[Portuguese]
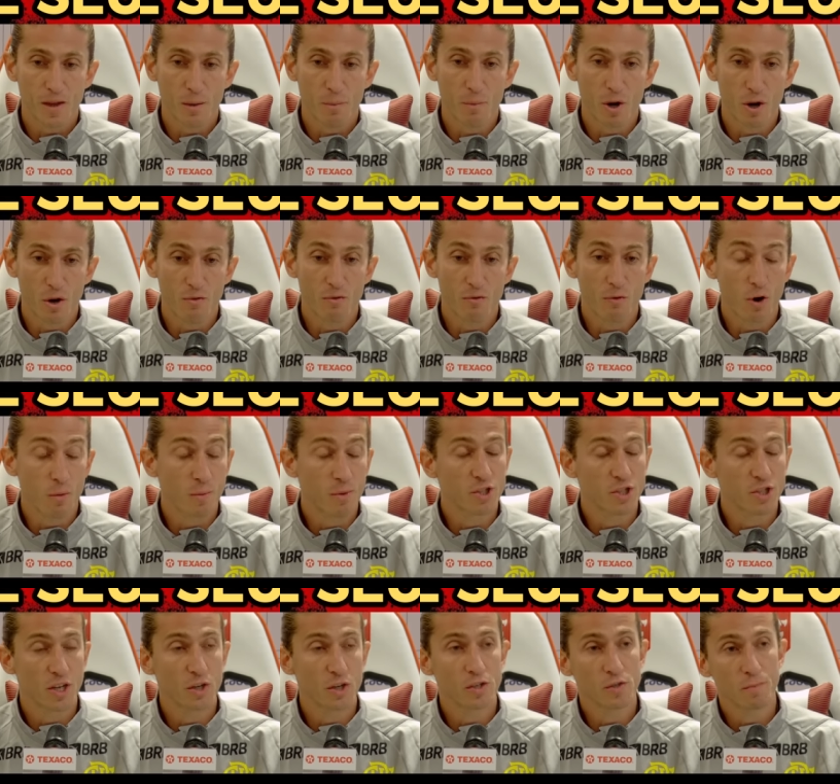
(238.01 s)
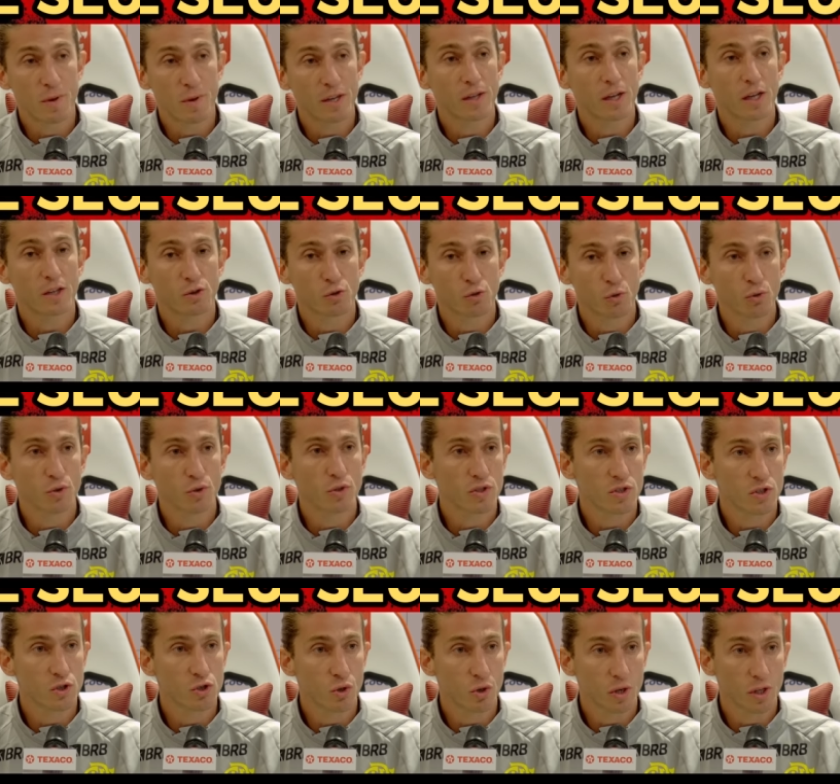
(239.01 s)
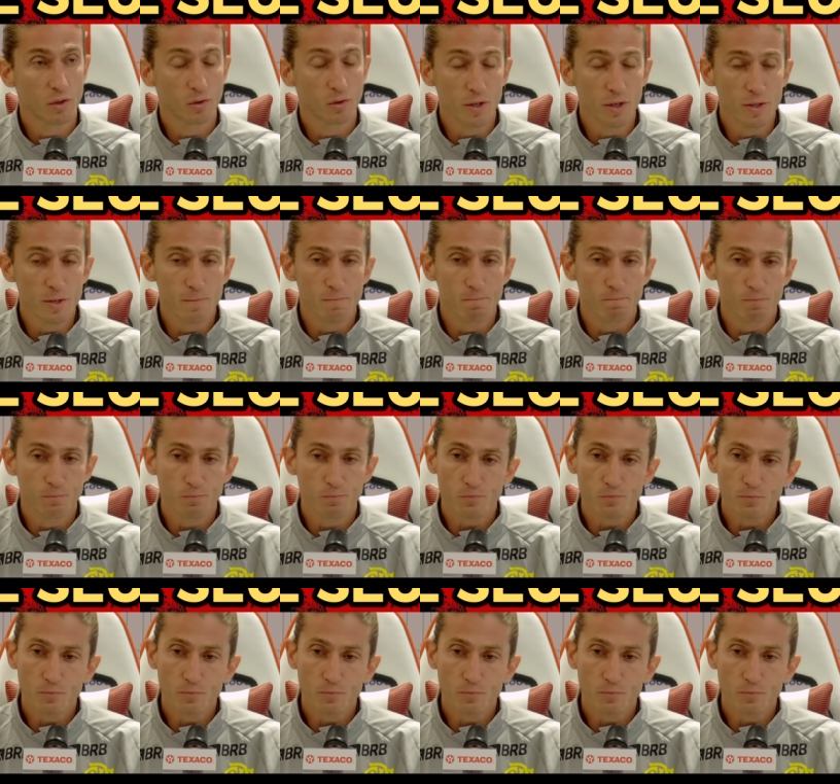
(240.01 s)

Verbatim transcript: a maior forma de respeitar todos esses jogadores